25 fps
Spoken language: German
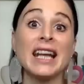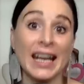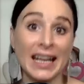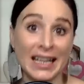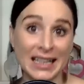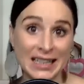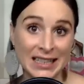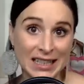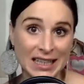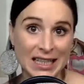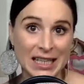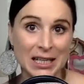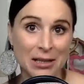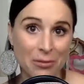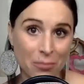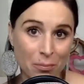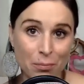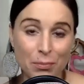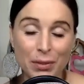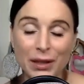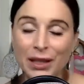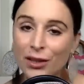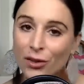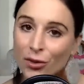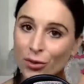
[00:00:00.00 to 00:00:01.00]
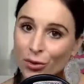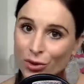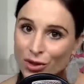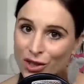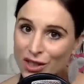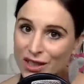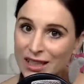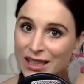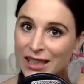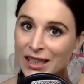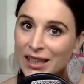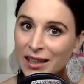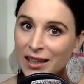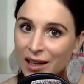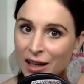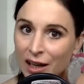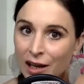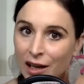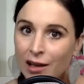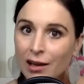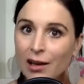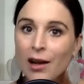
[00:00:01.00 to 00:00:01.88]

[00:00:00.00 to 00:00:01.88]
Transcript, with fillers: ängstlichen Bindungsstil.